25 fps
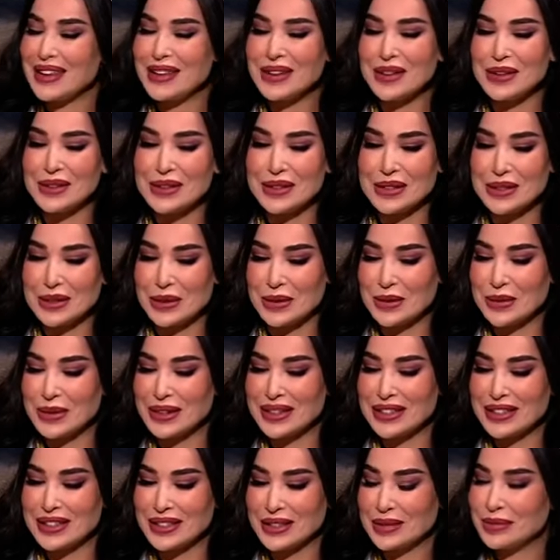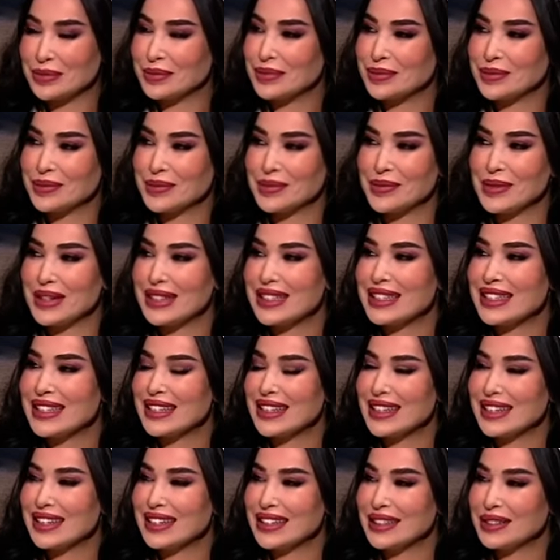أهلا وسهلا فيك
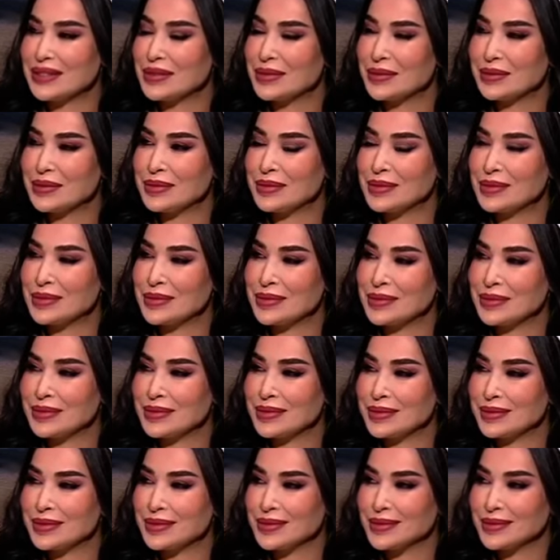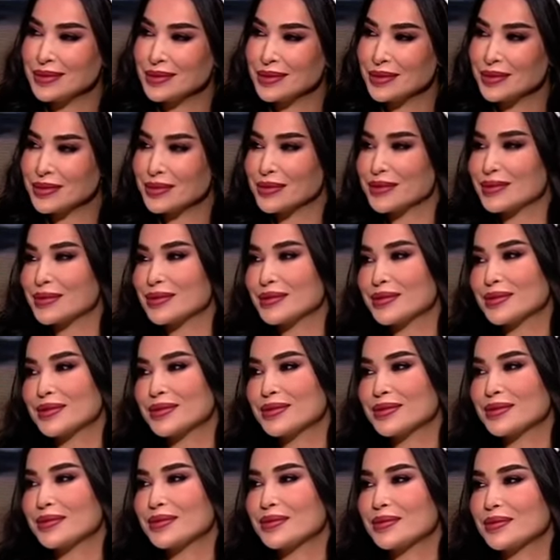ميرسي يعني حلوة
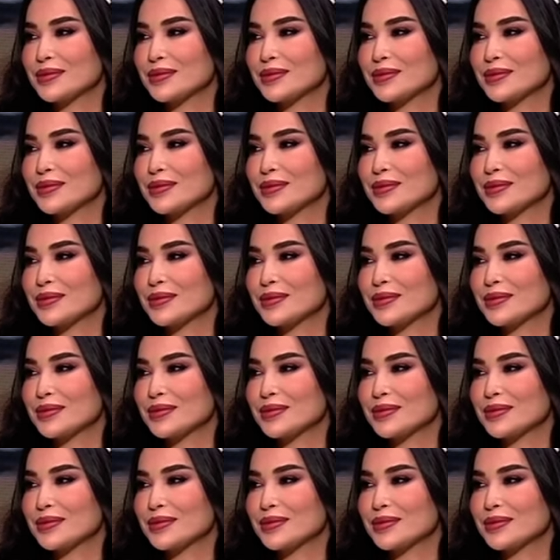هالمشاركة